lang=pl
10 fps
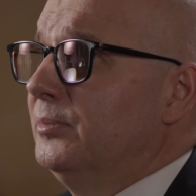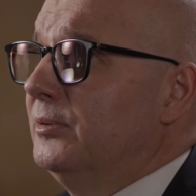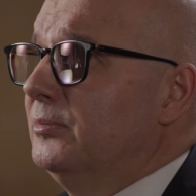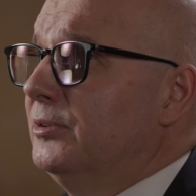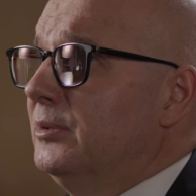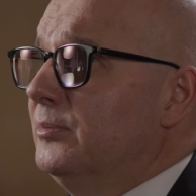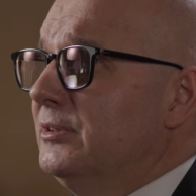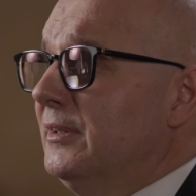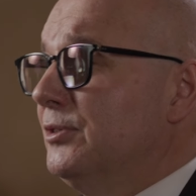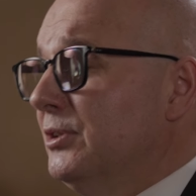
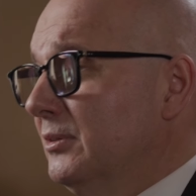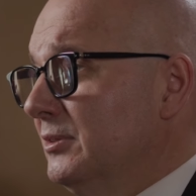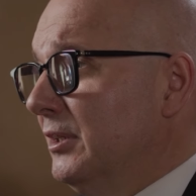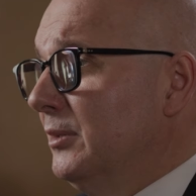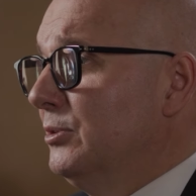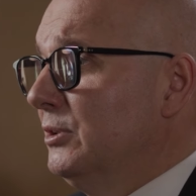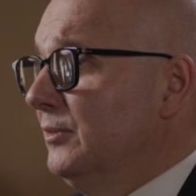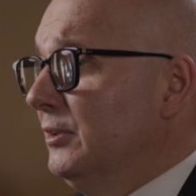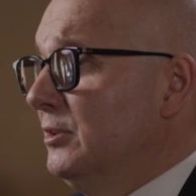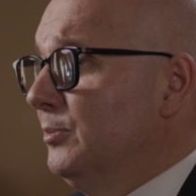Promujemy, zawsze staramy się
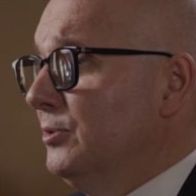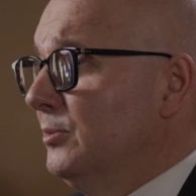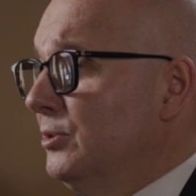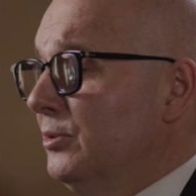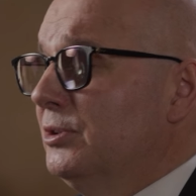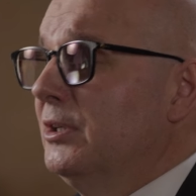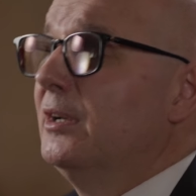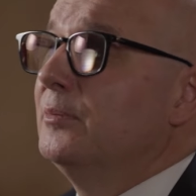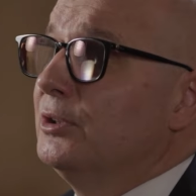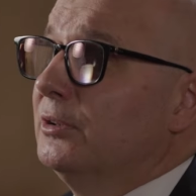w jakiś sposób coś
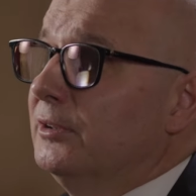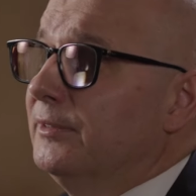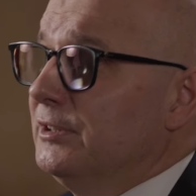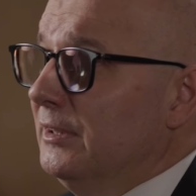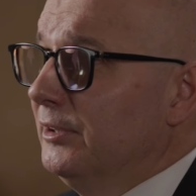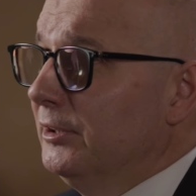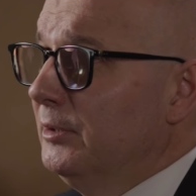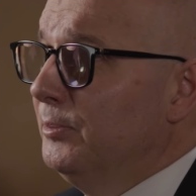przygotować na Wielki